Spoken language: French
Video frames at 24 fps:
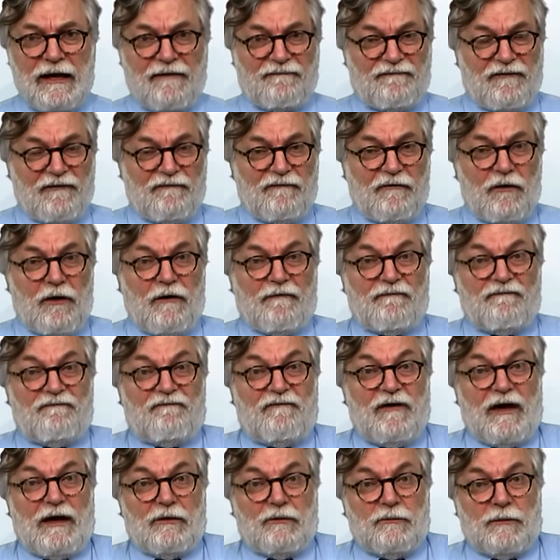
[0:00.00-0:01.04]
La faveur
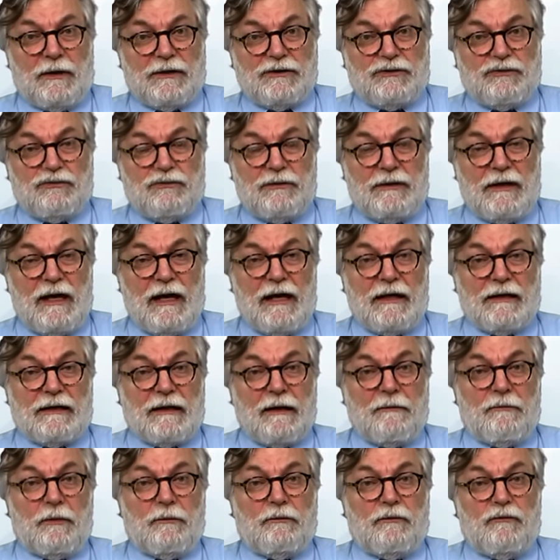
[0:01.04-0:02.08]
vers le mois de juillet
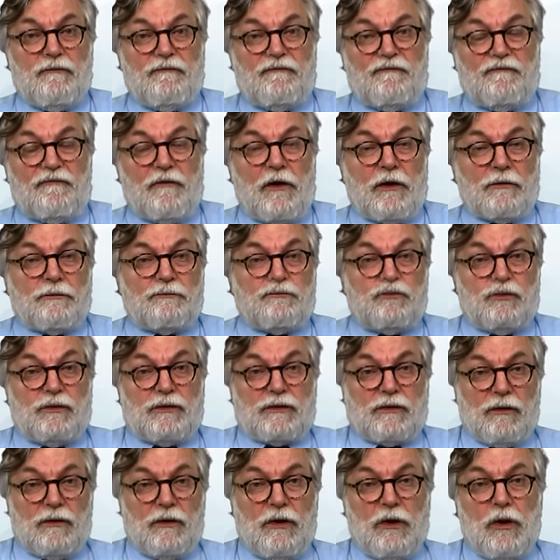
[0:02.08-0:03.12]
est un peu plus forte
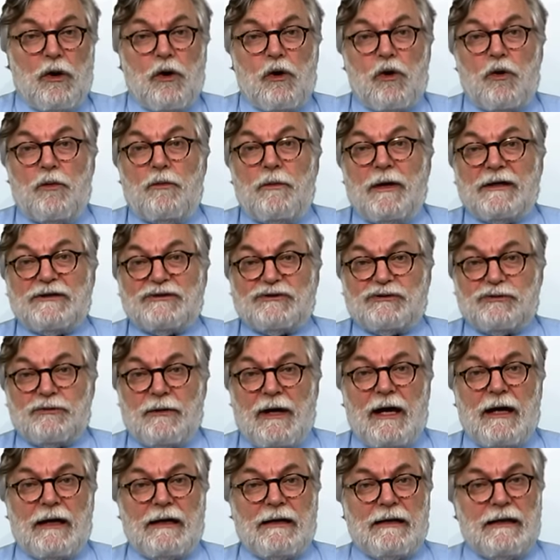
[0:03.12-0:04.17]
puisque au mois de
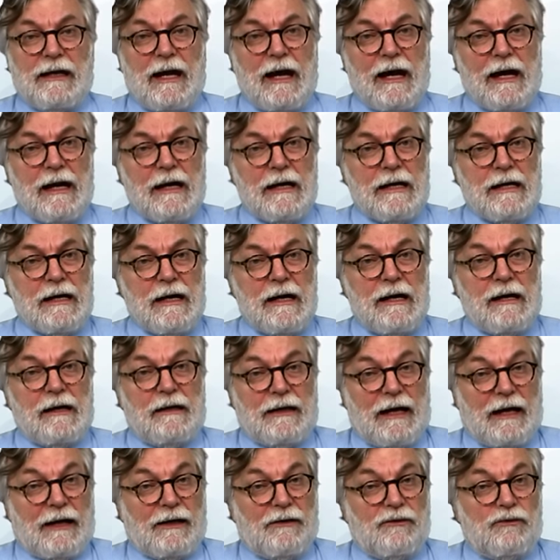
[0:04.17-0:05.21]
juin, il y a
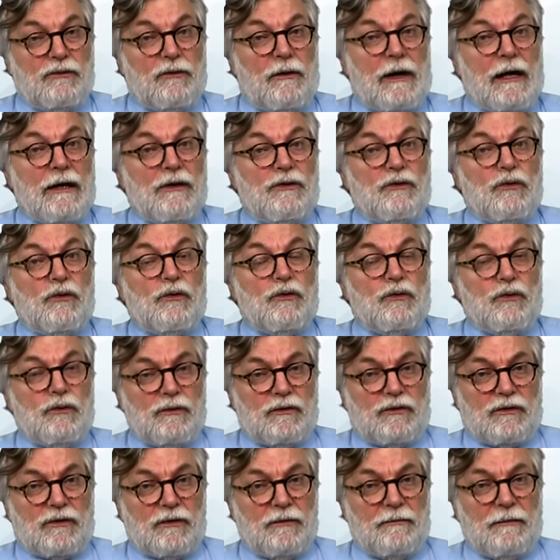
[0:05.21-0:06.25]
euh, la réunion a lieu
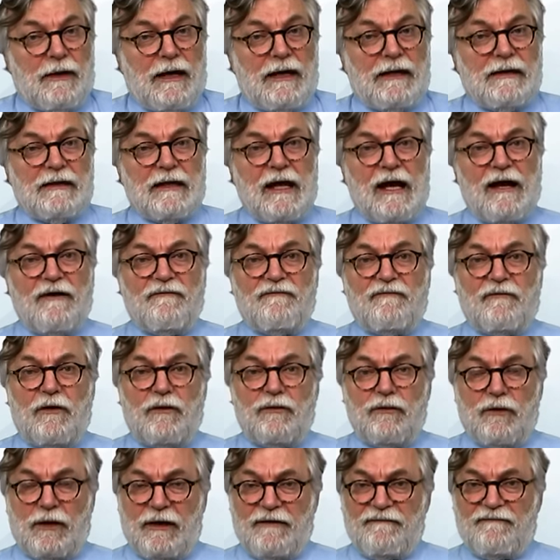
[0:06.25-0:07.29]
une semaine
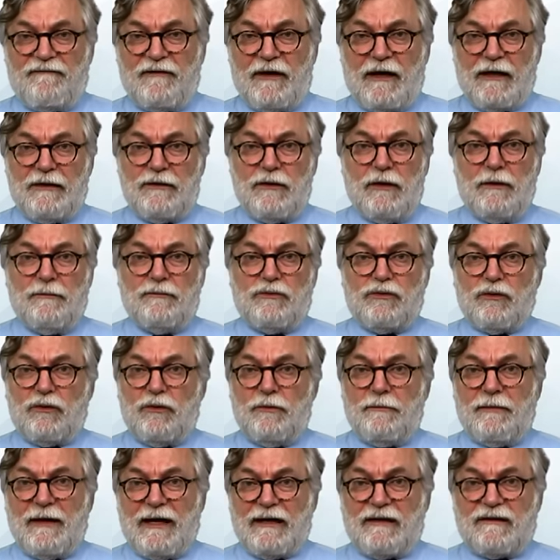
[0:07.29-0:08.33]
avant le référendum sur
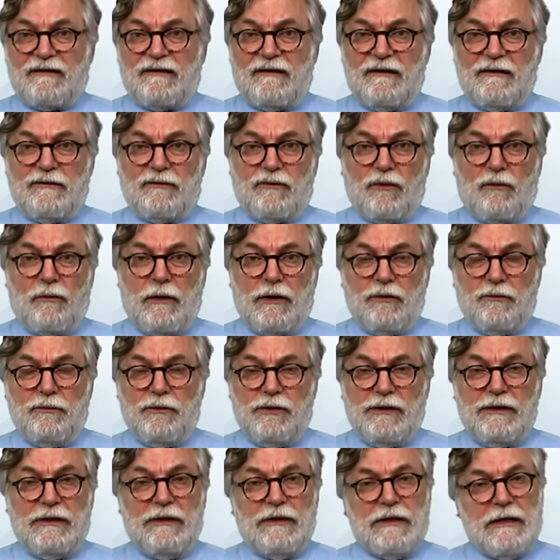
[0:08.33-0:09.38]
le Brexit au
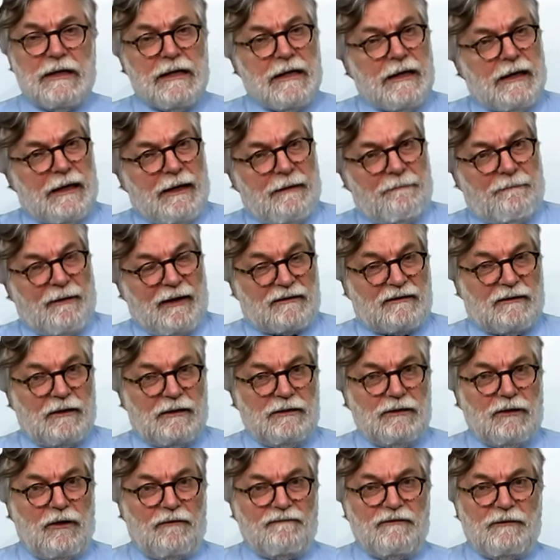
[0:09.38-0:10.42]
Royaume-Uni et
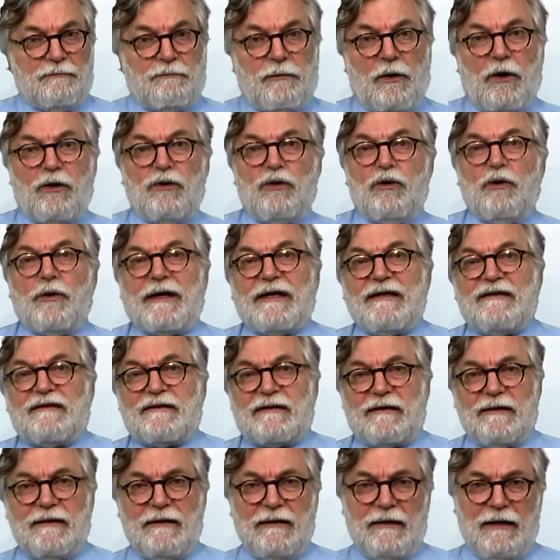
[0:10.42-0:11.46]
personne n'a envie de prendre le
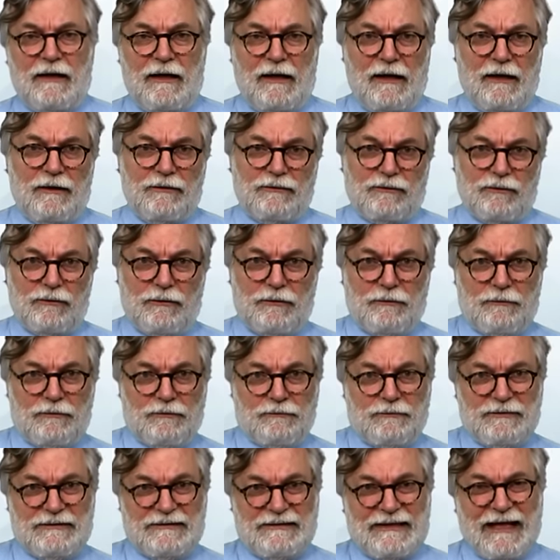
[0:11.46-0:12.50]
risque euh,
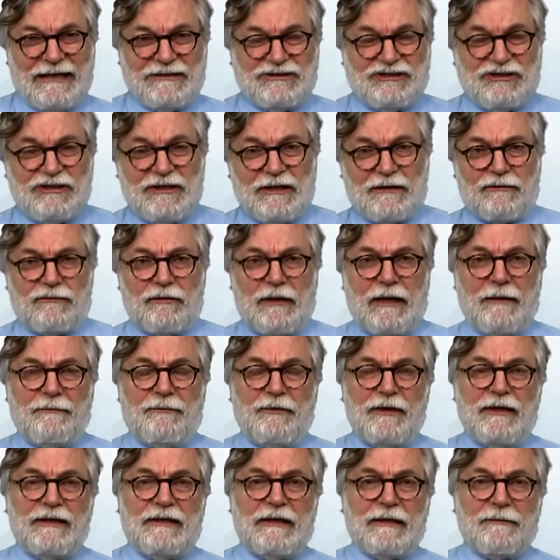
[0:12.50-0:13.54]
d'agir sur la
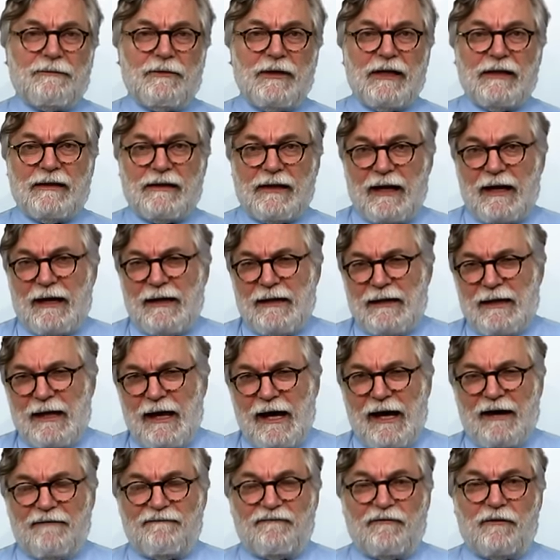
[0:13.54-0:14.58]
politique monétaire
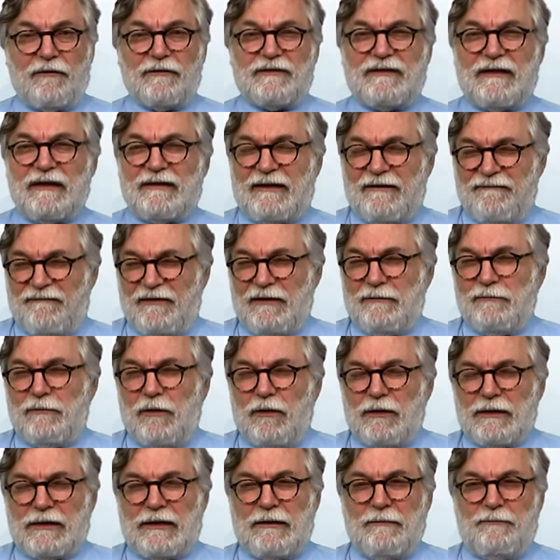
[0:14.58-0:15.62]
avant cet
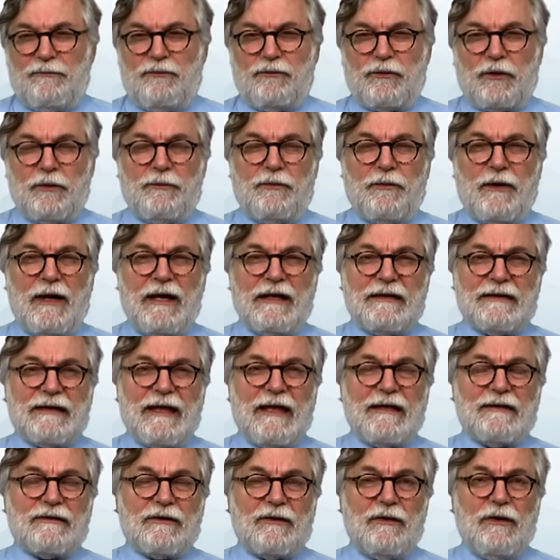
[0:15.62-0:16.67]
événement que pourrait
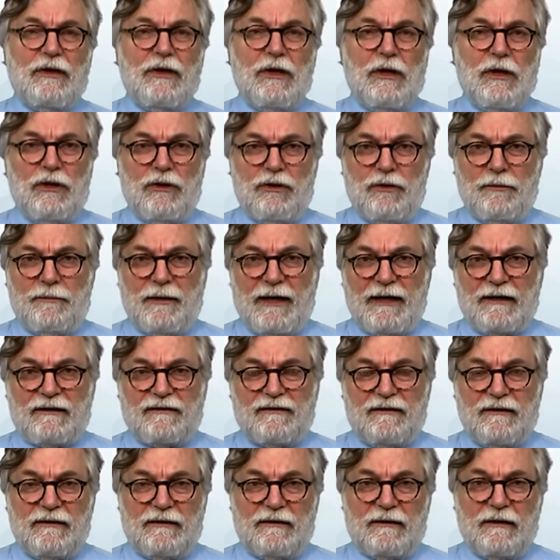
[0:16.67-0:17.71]
être le
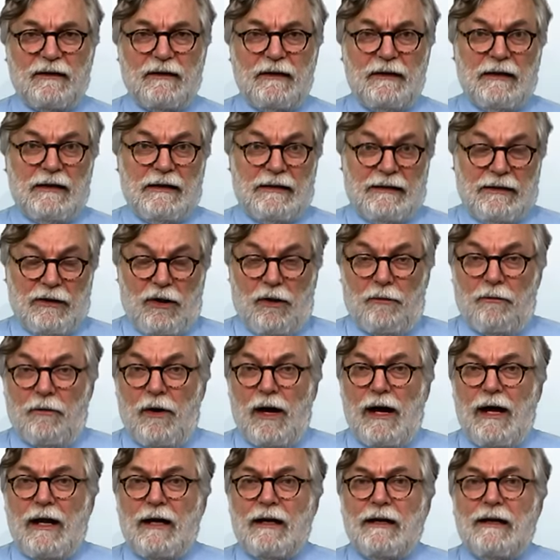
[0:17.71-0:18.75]
Brexit.
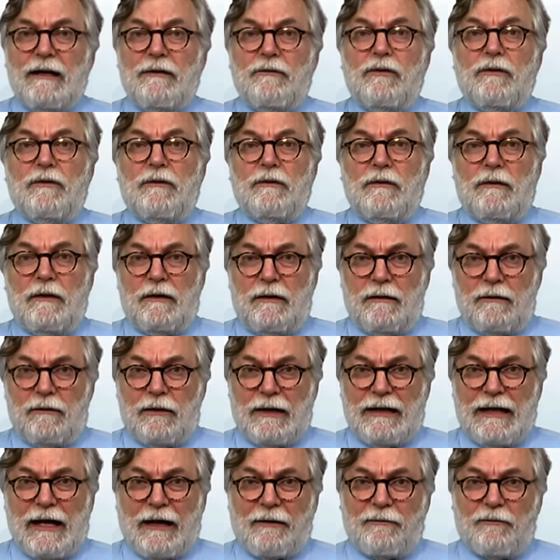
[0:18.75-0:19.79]
Néanmoins,
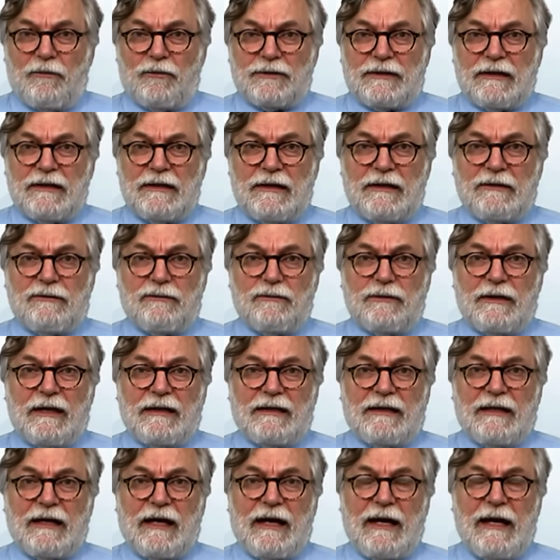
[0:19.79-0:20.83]
euh, la remontée des taux
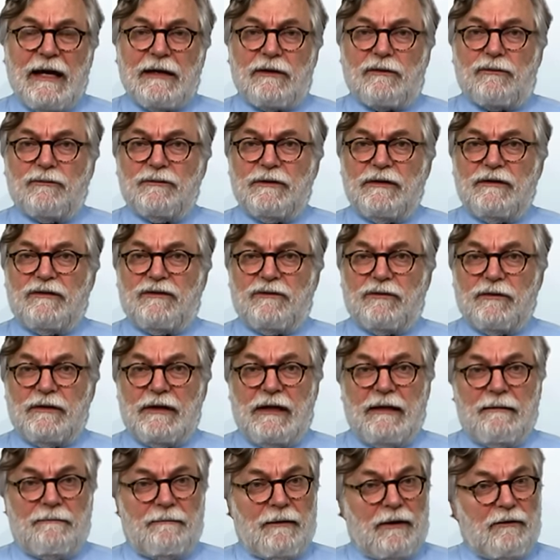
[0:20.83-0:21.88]
d'intérêt est
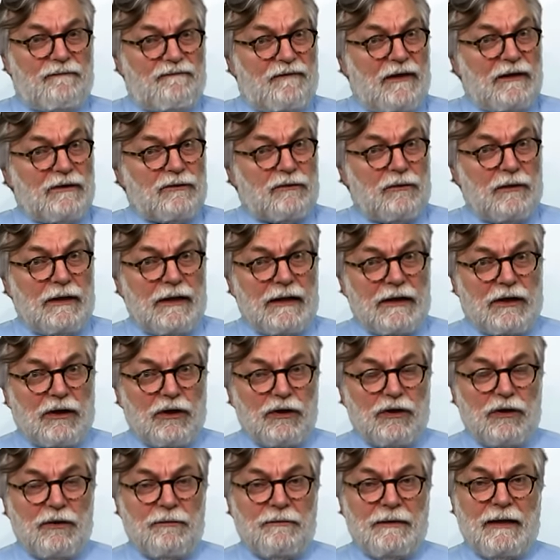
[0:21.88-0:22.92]
conditionnée par le fait que
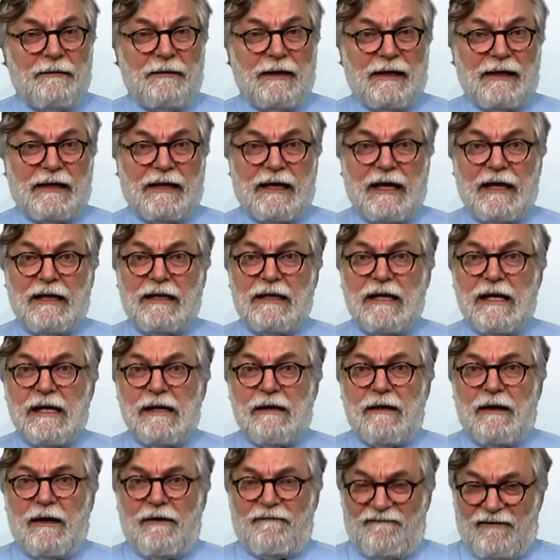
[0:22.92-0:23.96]
l'économie américaine
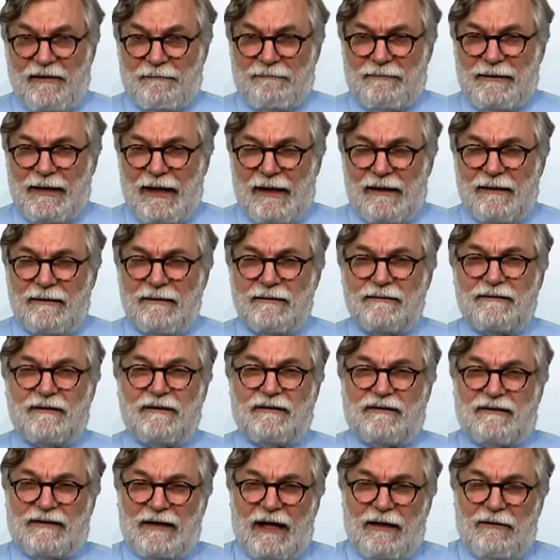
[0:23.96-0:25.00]
va bien.
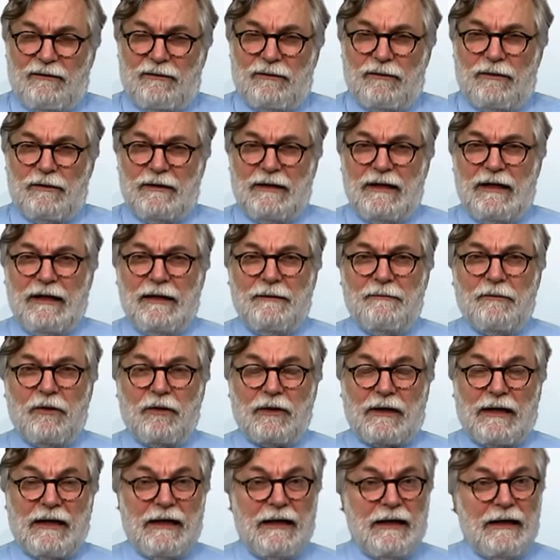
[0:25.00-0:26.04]
C'est ça
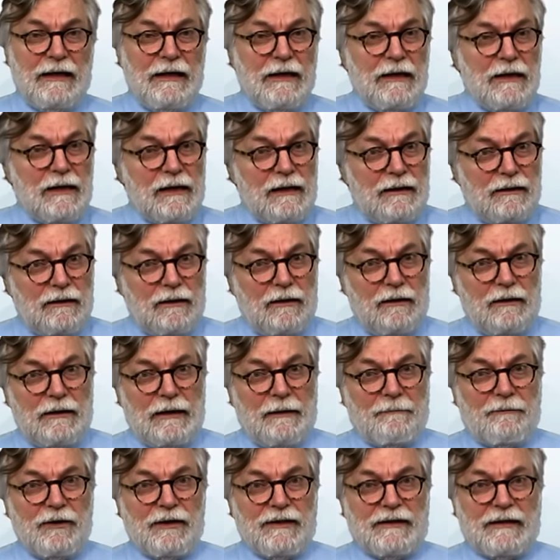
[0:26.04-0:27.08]
l'élément clé.
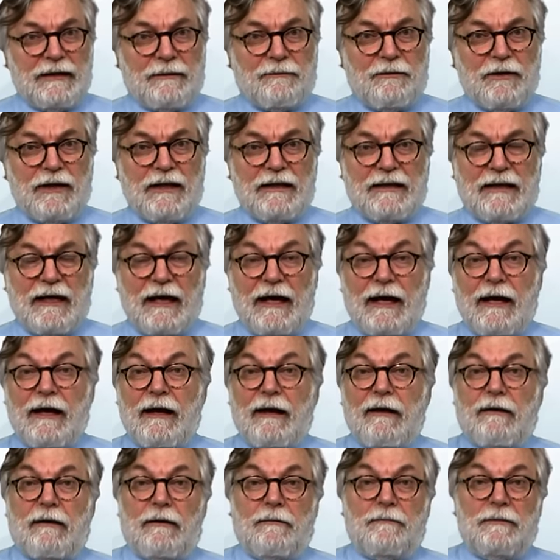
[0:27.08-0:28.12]
la politique monétaire
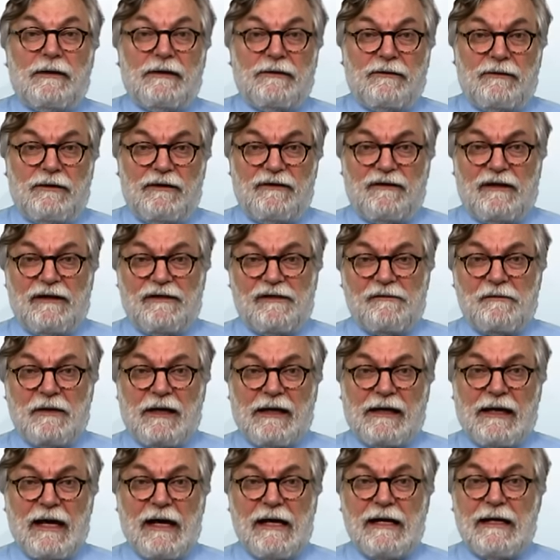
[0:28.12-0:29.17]
est, comme le disent les
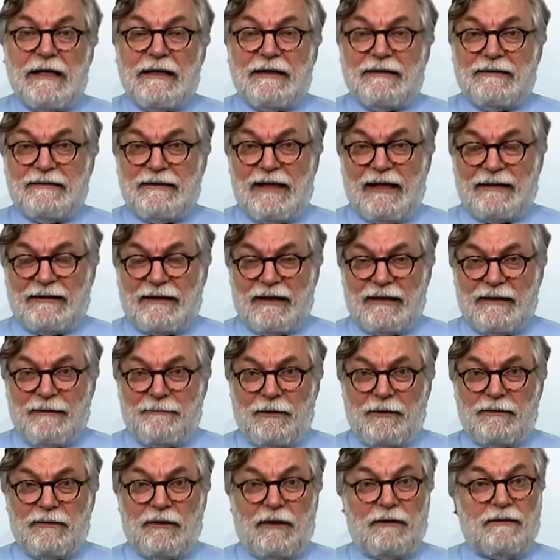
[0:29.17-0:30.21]
Américains, data
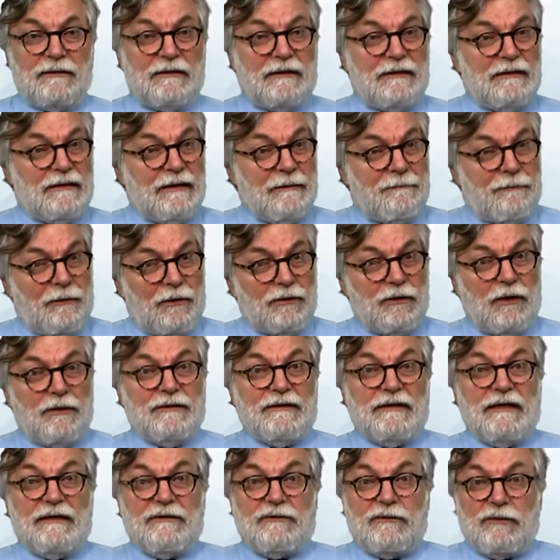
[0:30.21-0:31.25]
dependent,
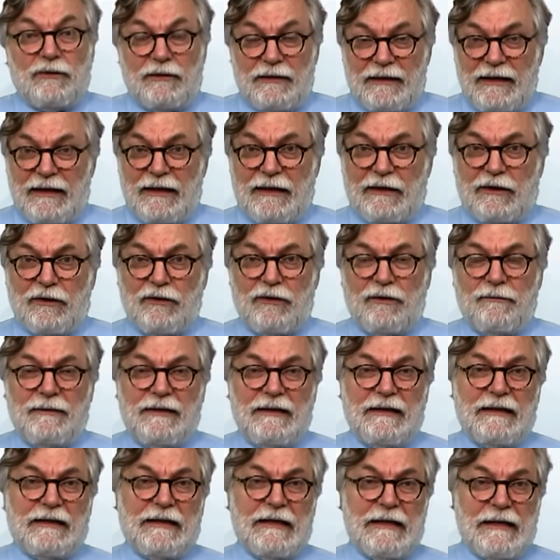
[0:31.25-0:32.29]
dépendante des données
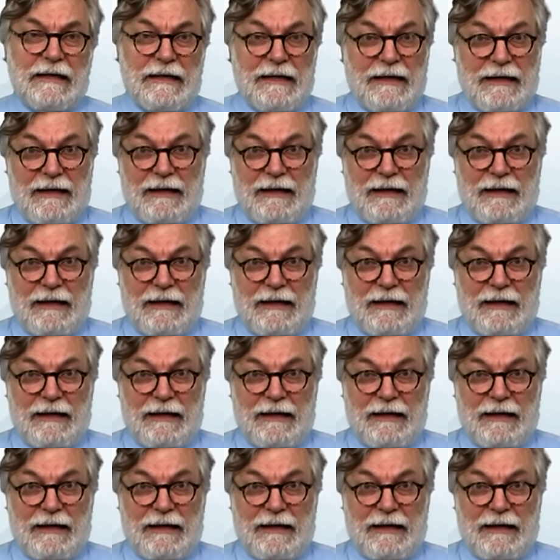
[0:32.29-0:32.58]
économiques.